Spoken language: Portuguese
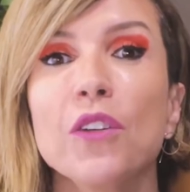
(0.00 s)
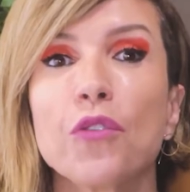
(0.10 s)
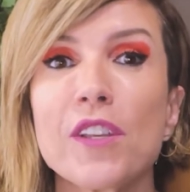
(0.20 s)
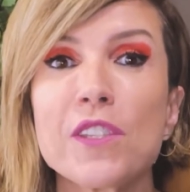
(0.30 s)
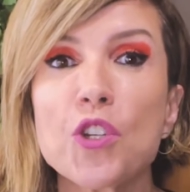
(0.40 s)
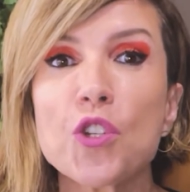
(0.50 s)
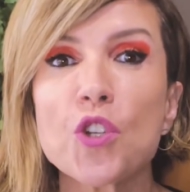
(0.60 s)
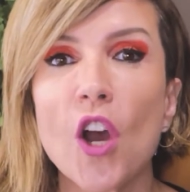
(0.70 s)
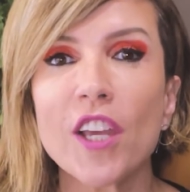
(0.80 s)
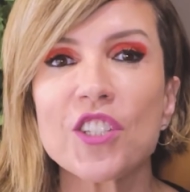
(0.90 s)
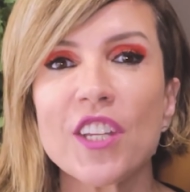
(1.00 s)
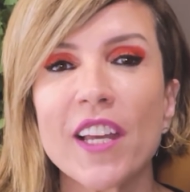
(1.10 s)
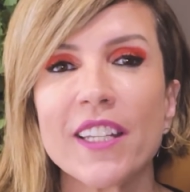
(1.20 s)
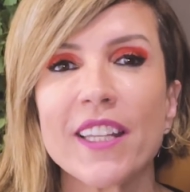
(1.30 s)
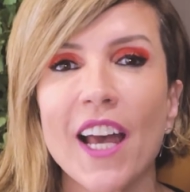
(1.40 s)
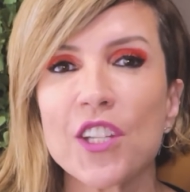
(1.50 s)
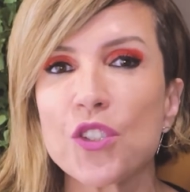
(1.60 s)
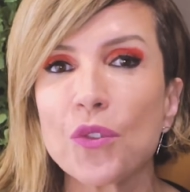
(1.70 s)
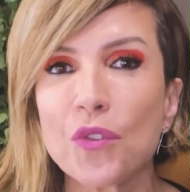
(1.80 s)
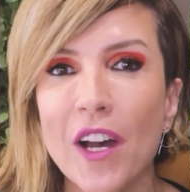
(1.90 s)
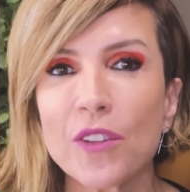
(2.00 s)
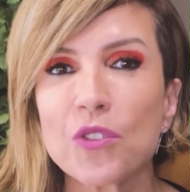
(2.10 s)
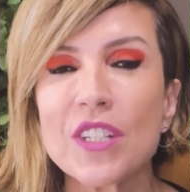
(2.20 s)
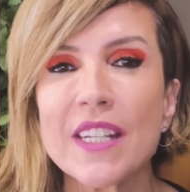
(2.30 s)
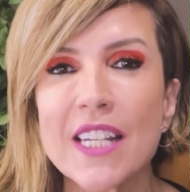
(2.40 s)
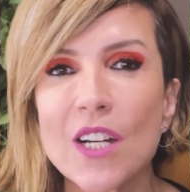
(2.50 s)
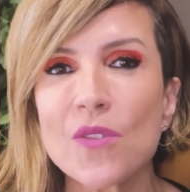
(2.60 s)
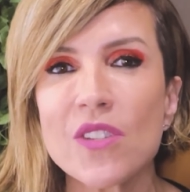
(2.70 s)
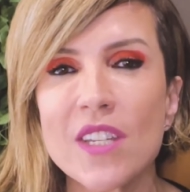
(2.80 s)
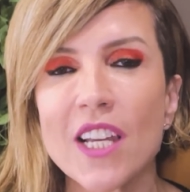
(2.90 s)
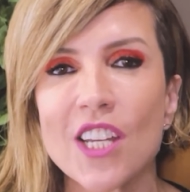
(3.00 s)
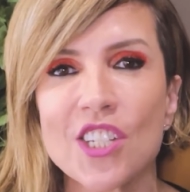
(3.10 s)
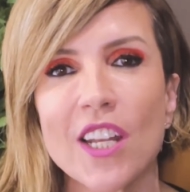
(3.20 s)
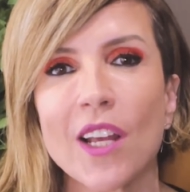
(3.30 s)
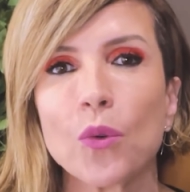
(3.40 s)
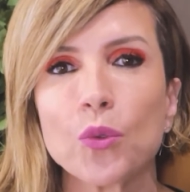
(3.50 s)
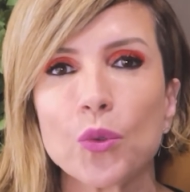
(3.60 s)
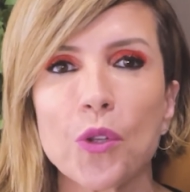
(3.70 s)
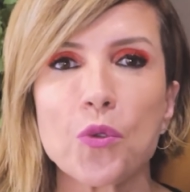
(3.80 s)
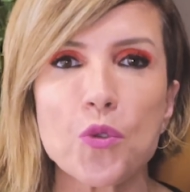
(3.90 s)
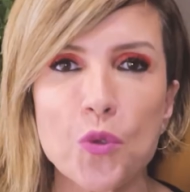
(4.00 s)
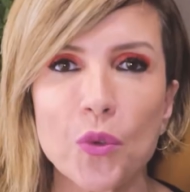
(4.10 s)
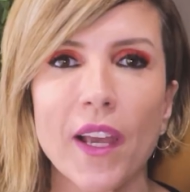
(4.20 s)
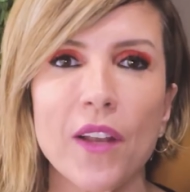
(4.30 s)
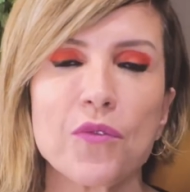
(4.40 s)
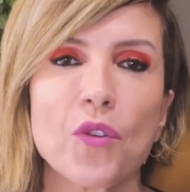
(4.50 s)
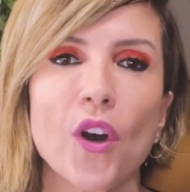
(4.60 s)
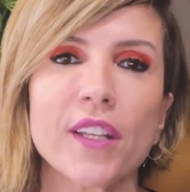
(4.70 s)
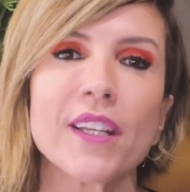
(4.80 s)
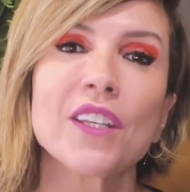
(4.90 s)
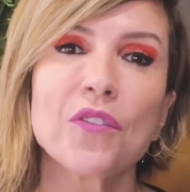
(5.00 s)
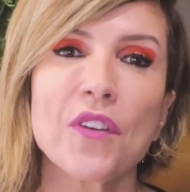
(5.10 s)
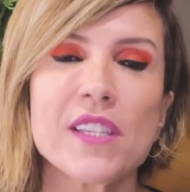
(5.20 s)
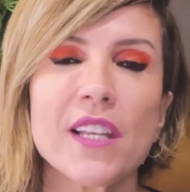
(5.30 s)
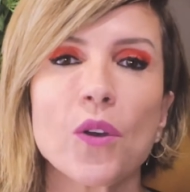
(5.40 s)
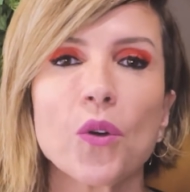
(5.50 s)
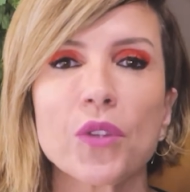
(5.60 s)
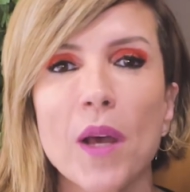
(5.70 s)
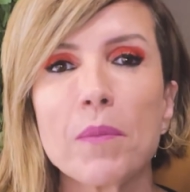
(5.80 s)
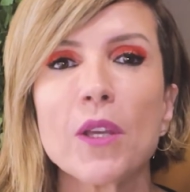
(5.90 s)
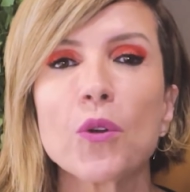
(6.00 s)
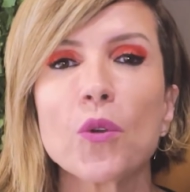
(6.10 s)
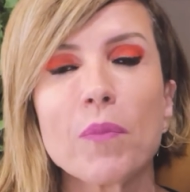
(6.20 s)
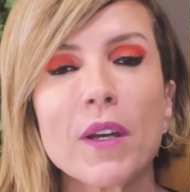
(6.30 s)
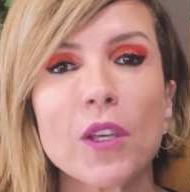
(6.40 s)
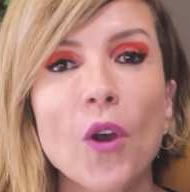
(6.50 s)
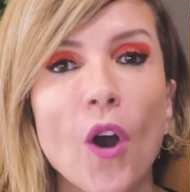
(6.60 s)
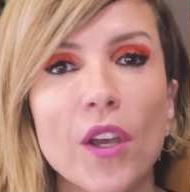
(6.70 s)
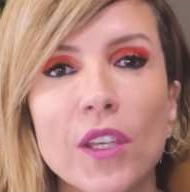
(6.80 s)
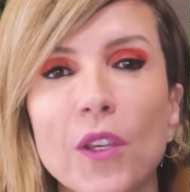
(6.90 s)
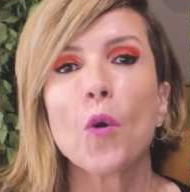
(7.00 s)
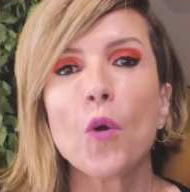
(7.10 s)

E foi esse choque de realidade e o fato de não se encaixar na cultura do sul da Califórnia que fez ele encontrar abrigo no punk rock.